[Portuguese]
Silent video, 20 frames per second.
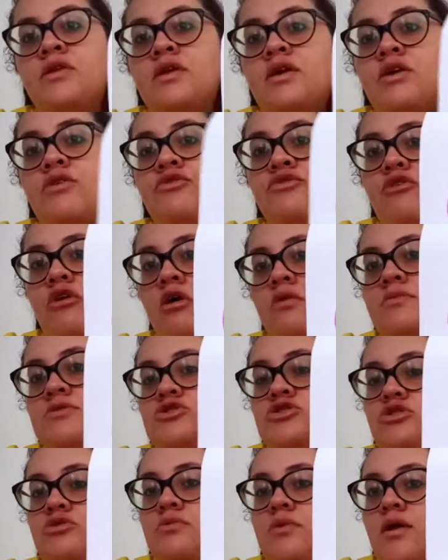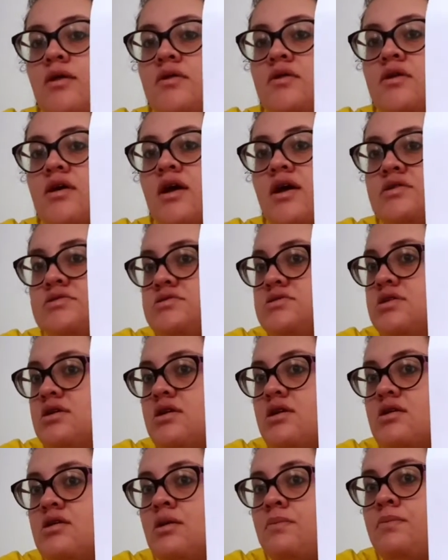Que forma geométrica é essa
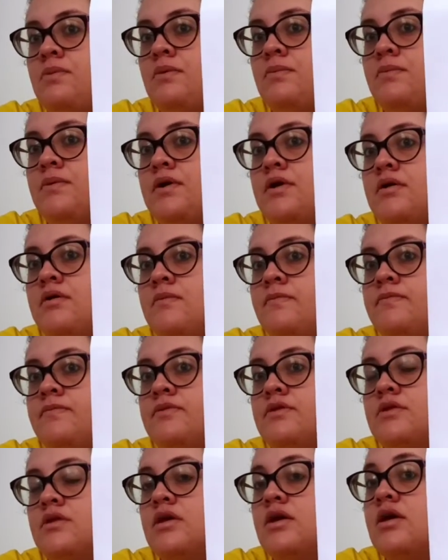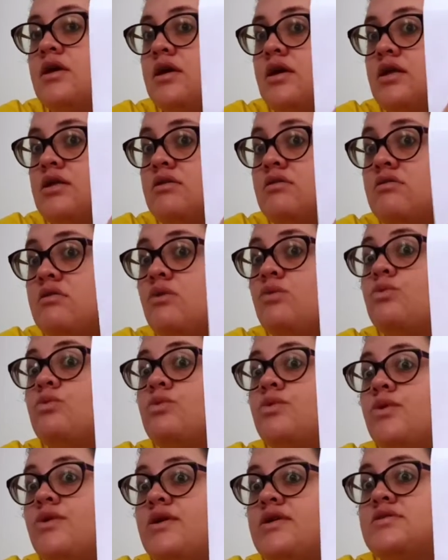aqui da pipa? São
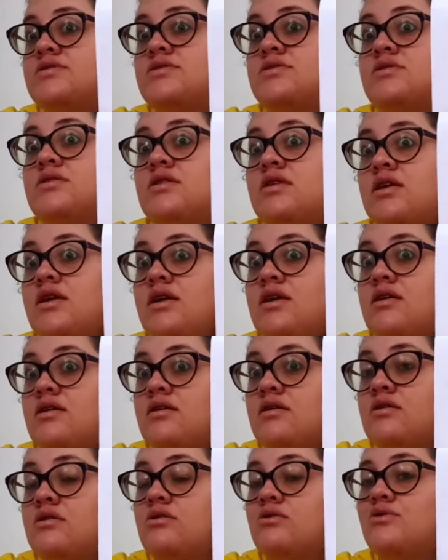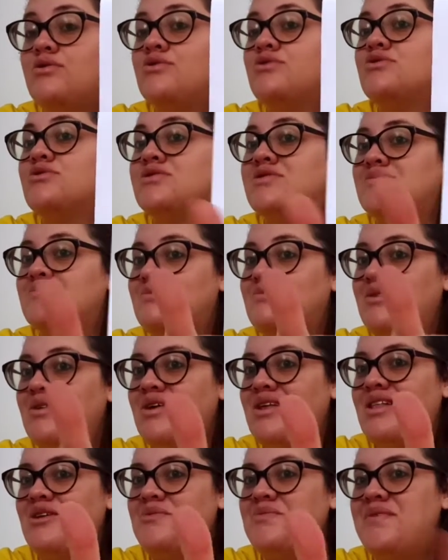dois triângulos,
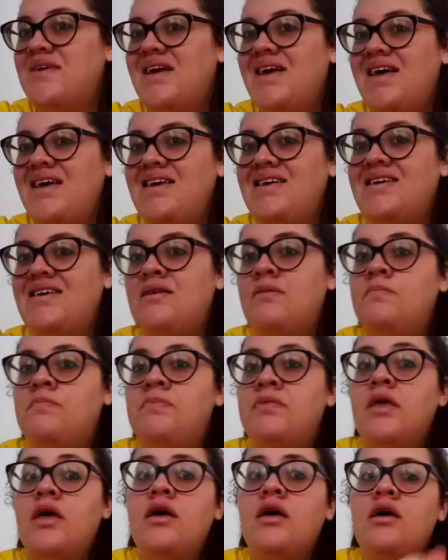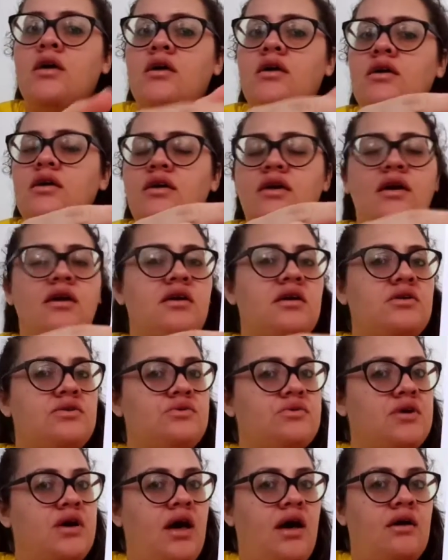muito bem. E aqui
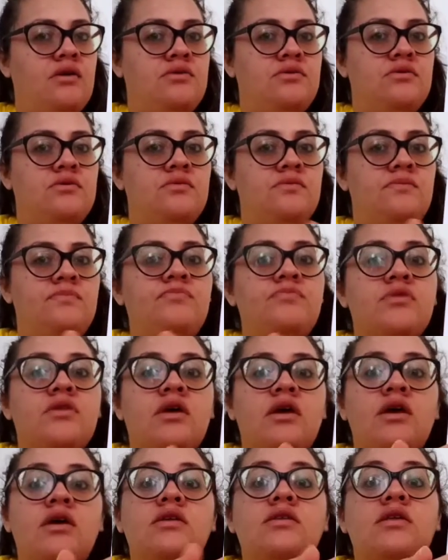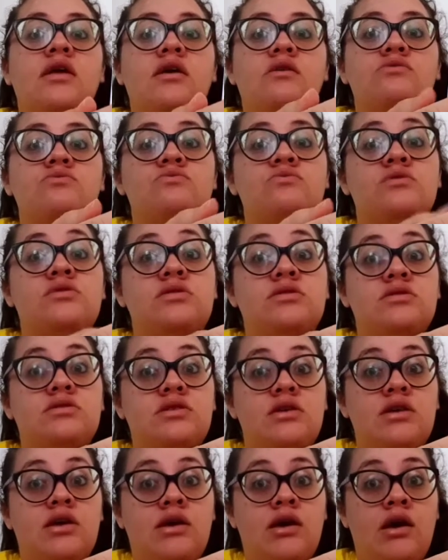no gato? Tem um
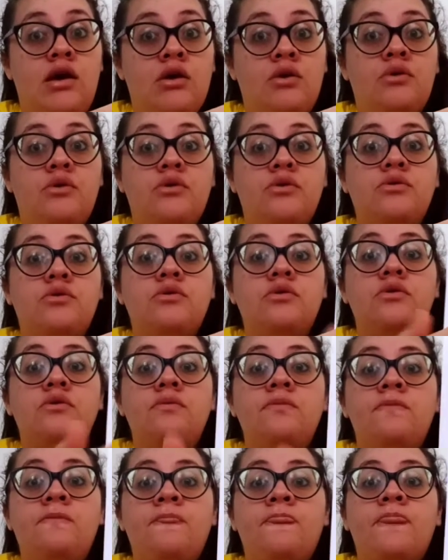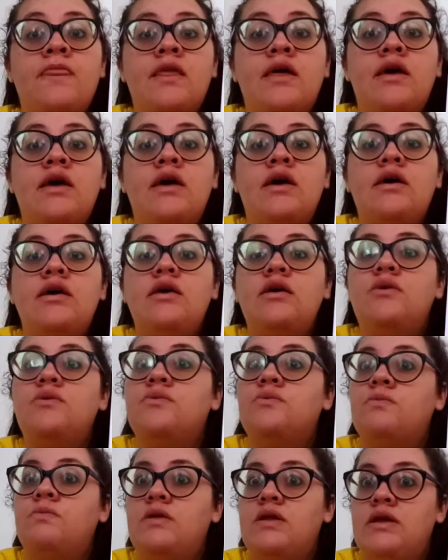círculo e
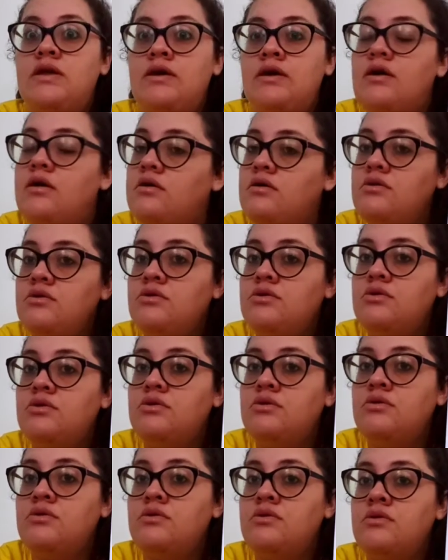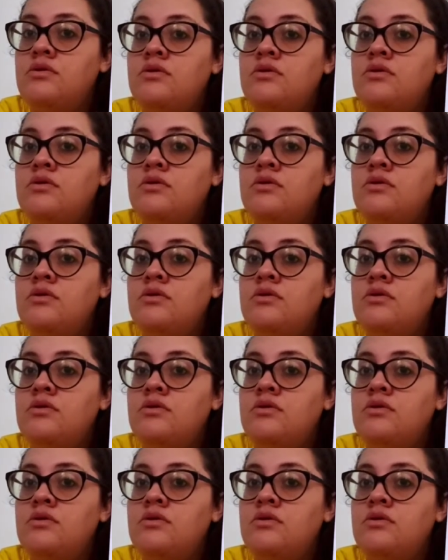um triângulo.